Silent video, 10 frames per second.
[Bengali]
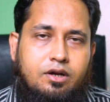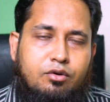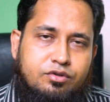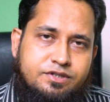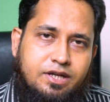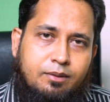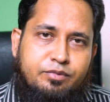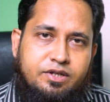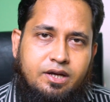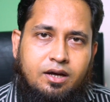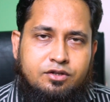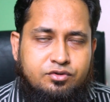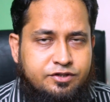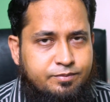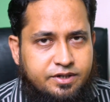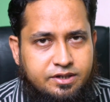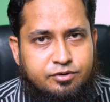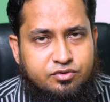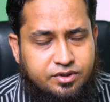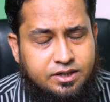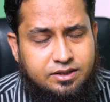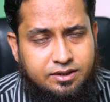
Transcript: কারণ হচ্ছে আপনি স্পেকট্রামে যদি